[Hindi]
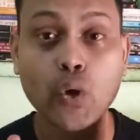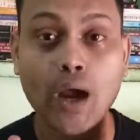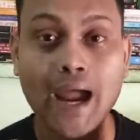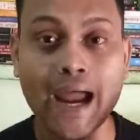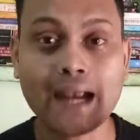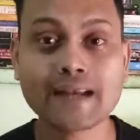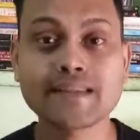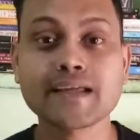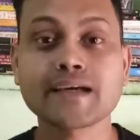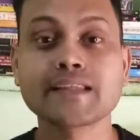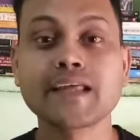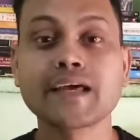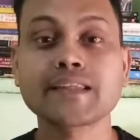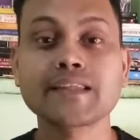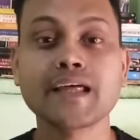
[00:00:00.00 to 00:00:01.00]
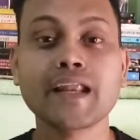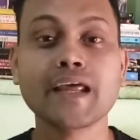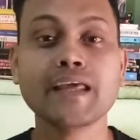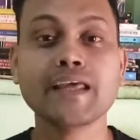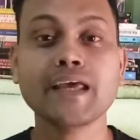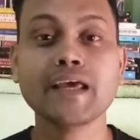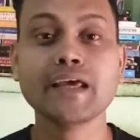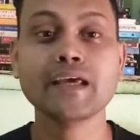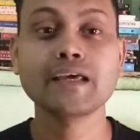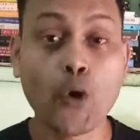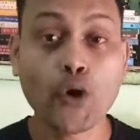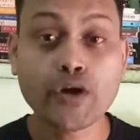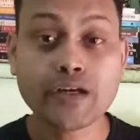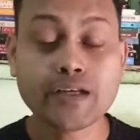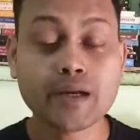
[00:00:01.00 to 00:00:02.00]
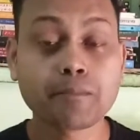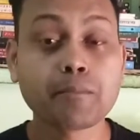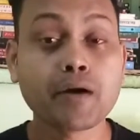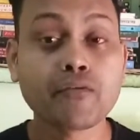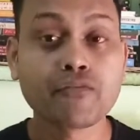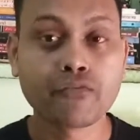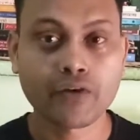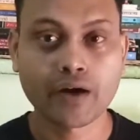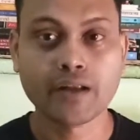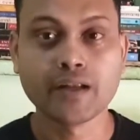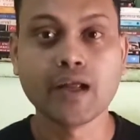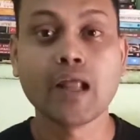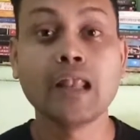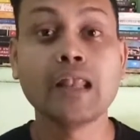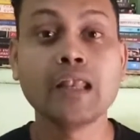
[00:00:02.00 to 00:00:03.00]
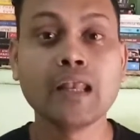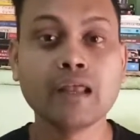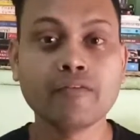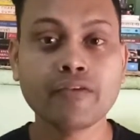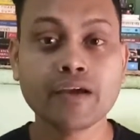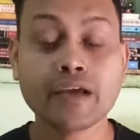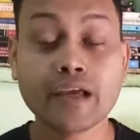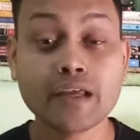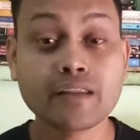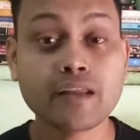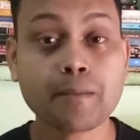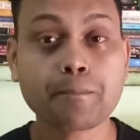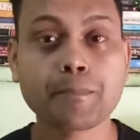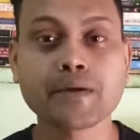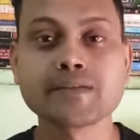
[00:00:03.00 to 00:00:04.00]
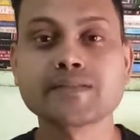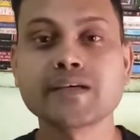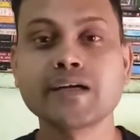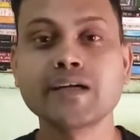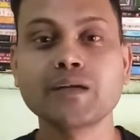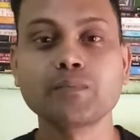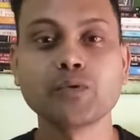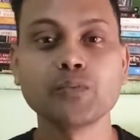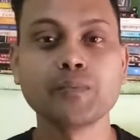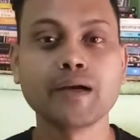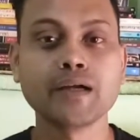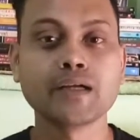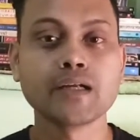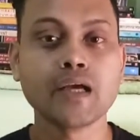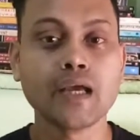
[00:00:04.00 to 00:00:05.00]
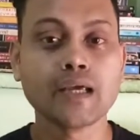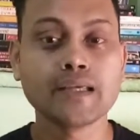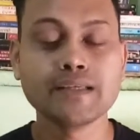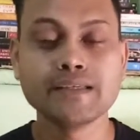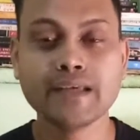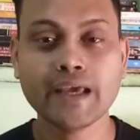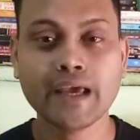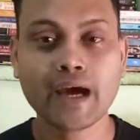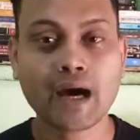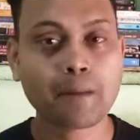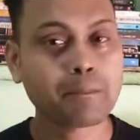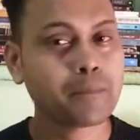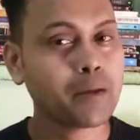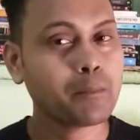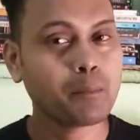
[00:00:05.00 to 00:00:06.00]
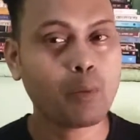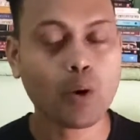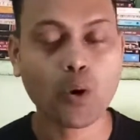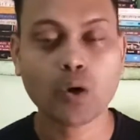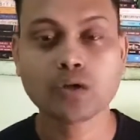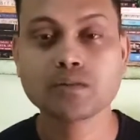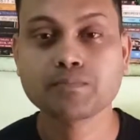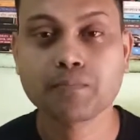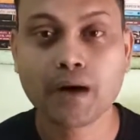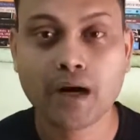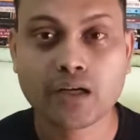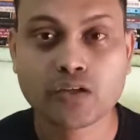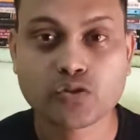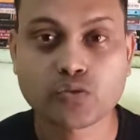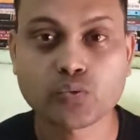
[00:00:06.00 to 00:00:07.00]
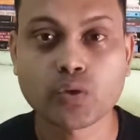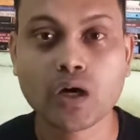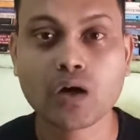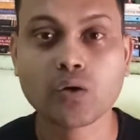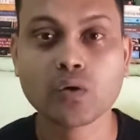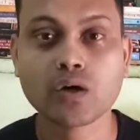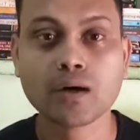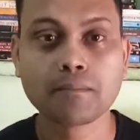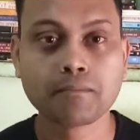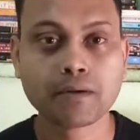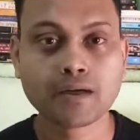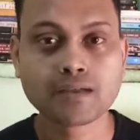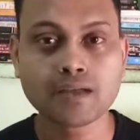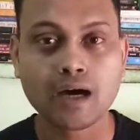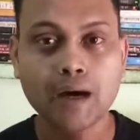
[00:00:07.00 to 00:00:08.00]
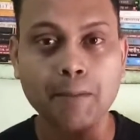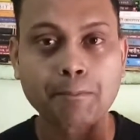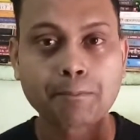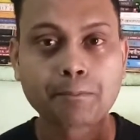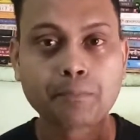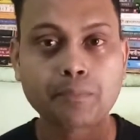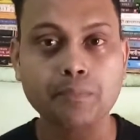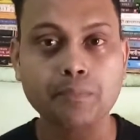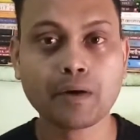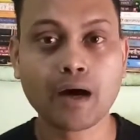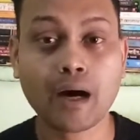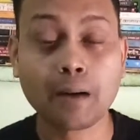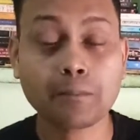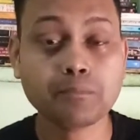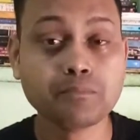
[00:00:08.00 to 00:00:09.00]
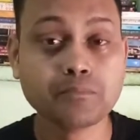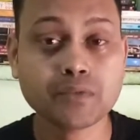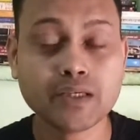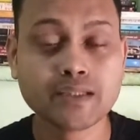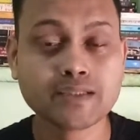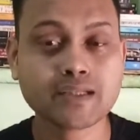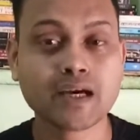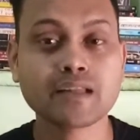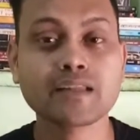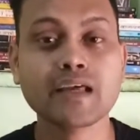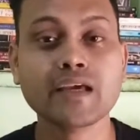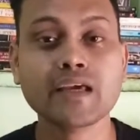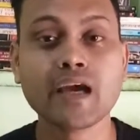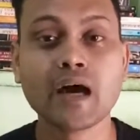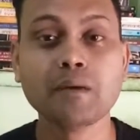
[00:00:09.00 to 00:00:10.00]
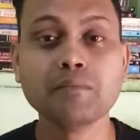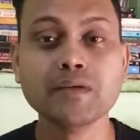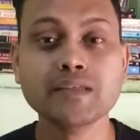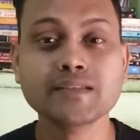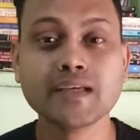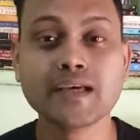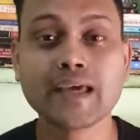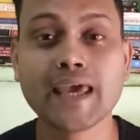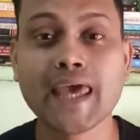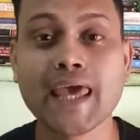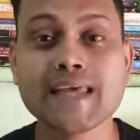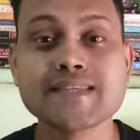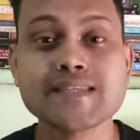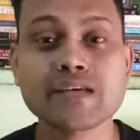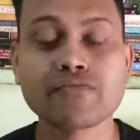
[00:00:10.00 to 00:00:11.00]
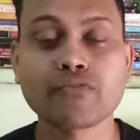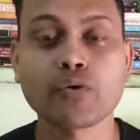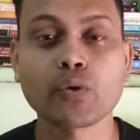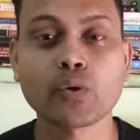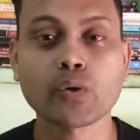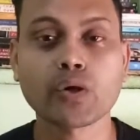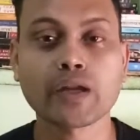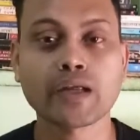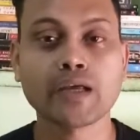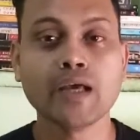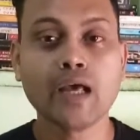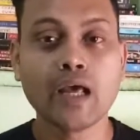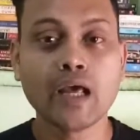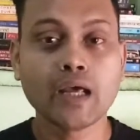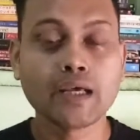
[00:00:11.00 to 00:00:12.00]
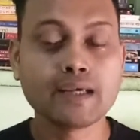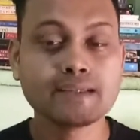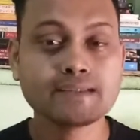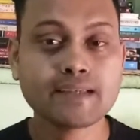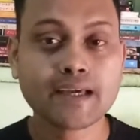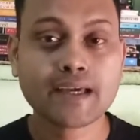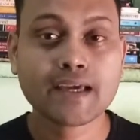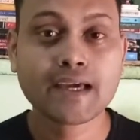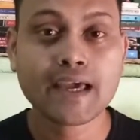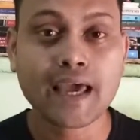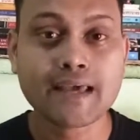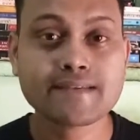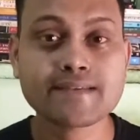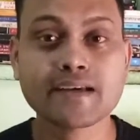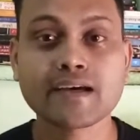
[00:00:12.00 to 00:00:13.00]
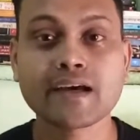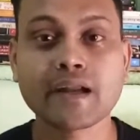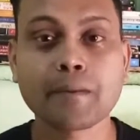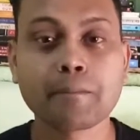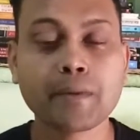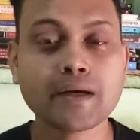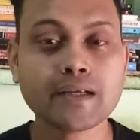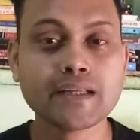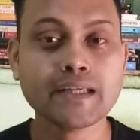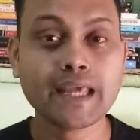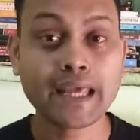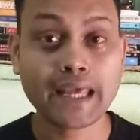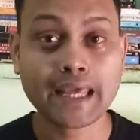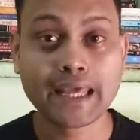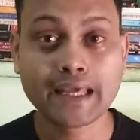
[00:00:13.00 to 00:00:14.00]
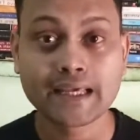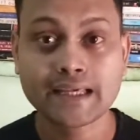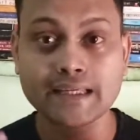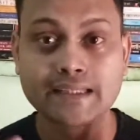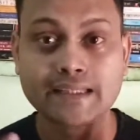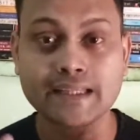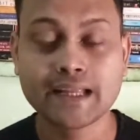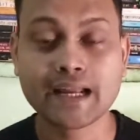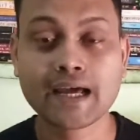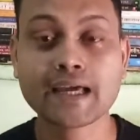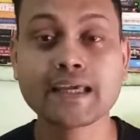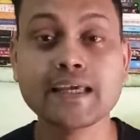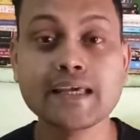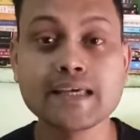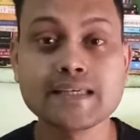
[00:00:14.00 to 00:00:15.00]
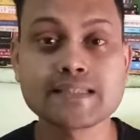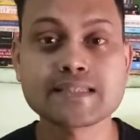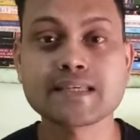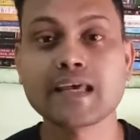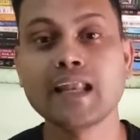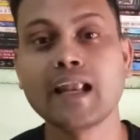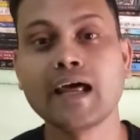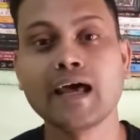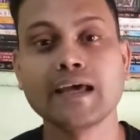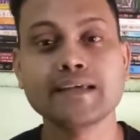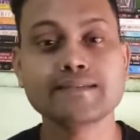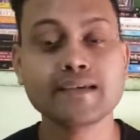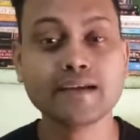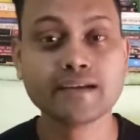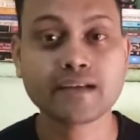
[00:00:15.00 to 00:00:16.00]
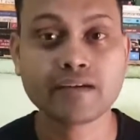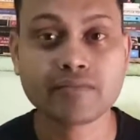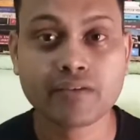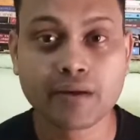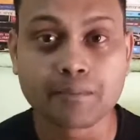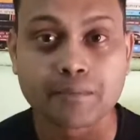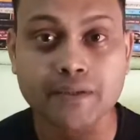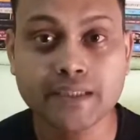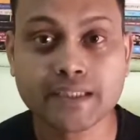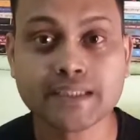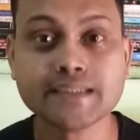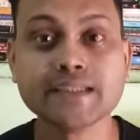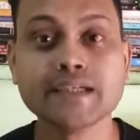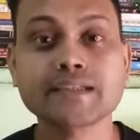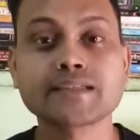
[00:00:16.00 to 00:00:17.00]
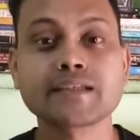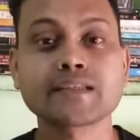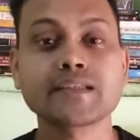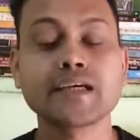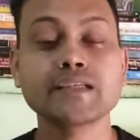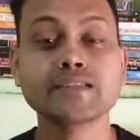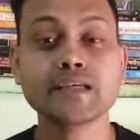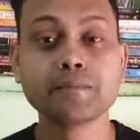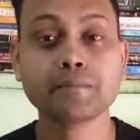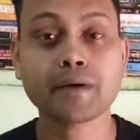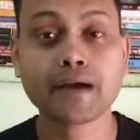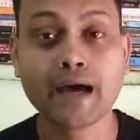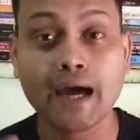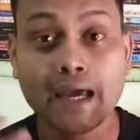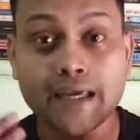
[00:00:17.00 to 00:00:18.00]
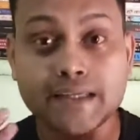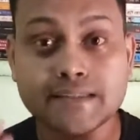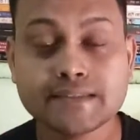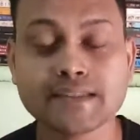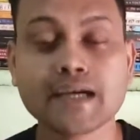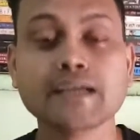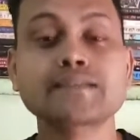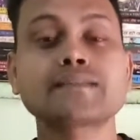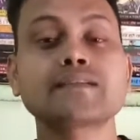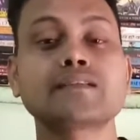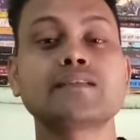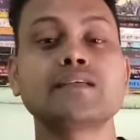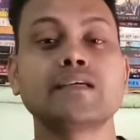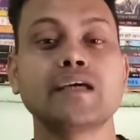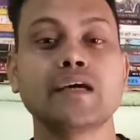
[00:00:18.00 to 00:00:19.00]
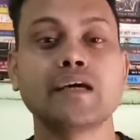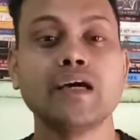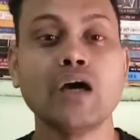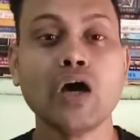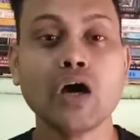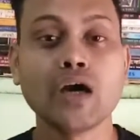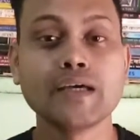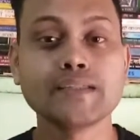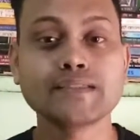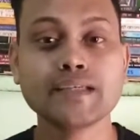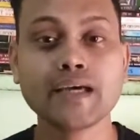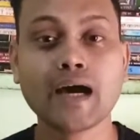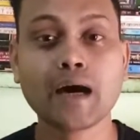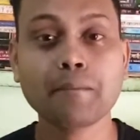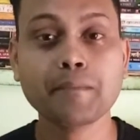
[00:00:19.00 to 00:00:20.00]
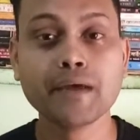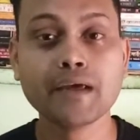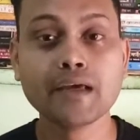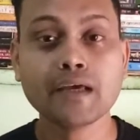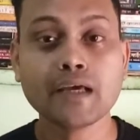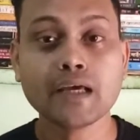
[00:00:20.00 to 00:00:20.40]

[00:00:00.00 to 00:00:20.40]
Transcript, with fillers: को एंड तक देखते रहिए पॉइंट नंबर वन लिविंग इन द प्रजेंट मोमेंट ये आपने बहुत बार सुना होगा बट आप हम ये जानते हैं कि हम इसे कैसे फॉलो करें इसे कैसे करें बट ये एक तरह की स्किल है इसे डेवलप की जा सकती है इसे बढ़ाई जा सकती है इसे हमें